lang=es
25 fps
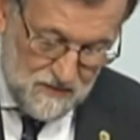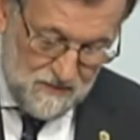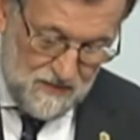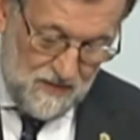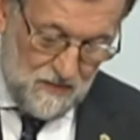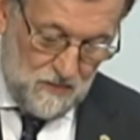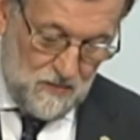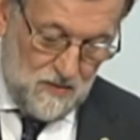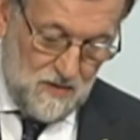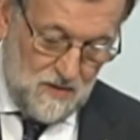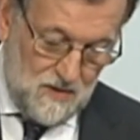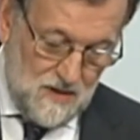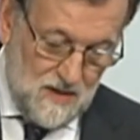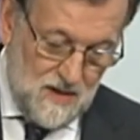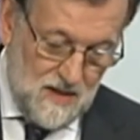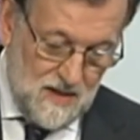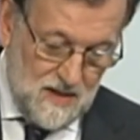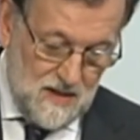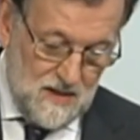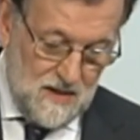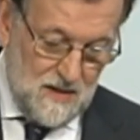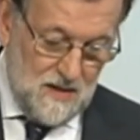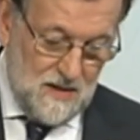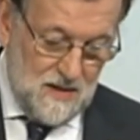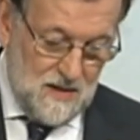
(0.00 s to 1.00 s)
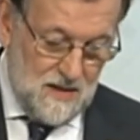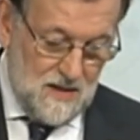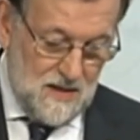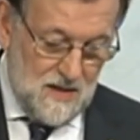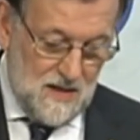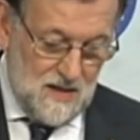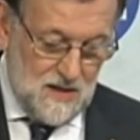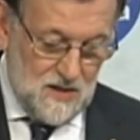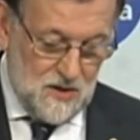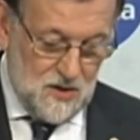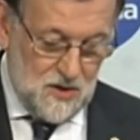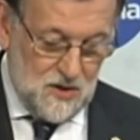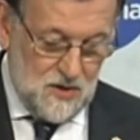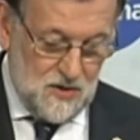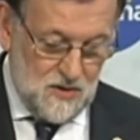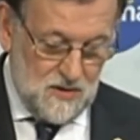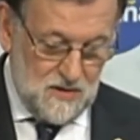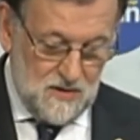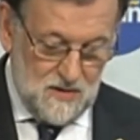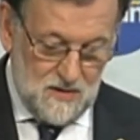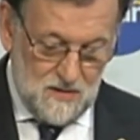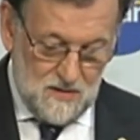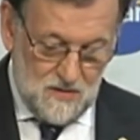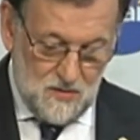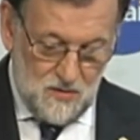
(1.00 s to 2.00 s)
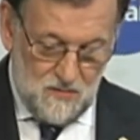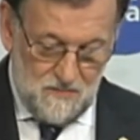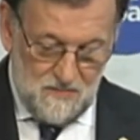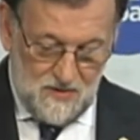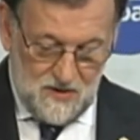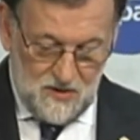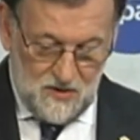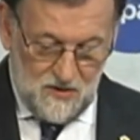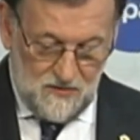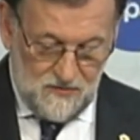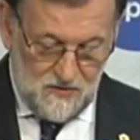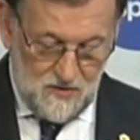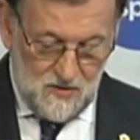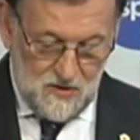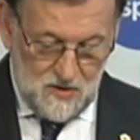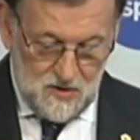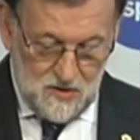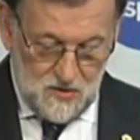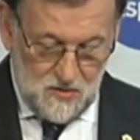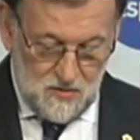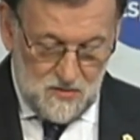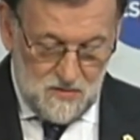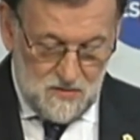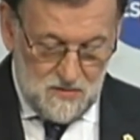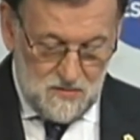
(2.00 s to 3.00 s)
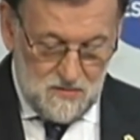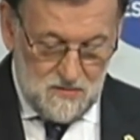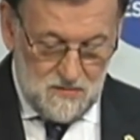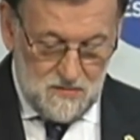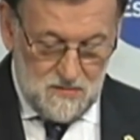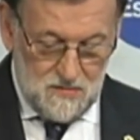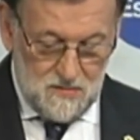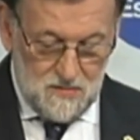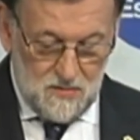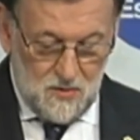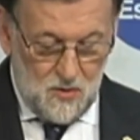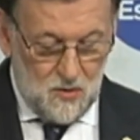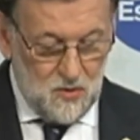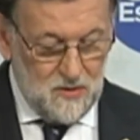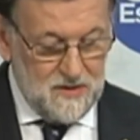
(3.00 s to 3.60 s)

vamos, en, la, en las eh, conversaciones con,